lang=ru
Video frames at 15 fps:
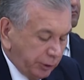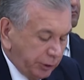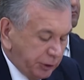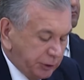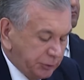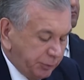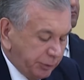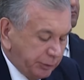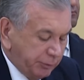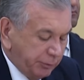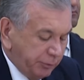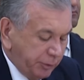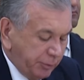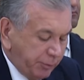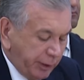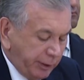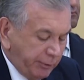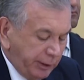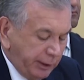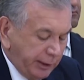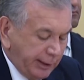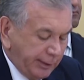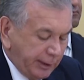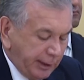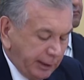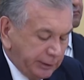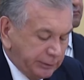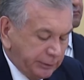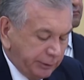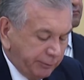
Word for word: экспортов мы провели анализ и